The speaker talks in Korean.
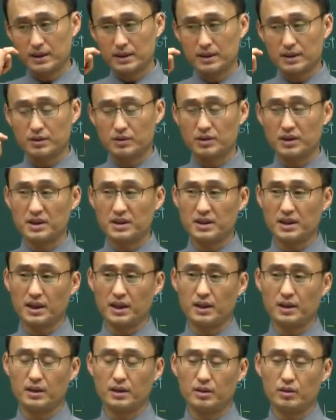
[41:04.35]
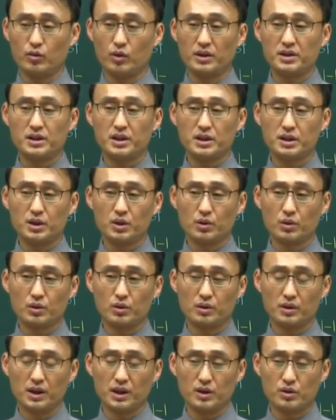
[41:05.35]
우리 이제
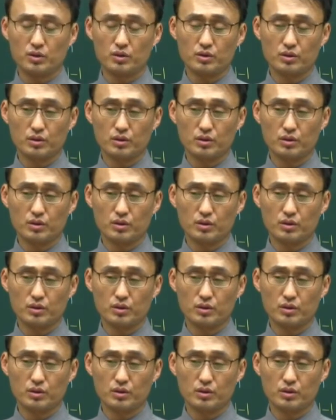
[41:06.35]
원칙적으로 이중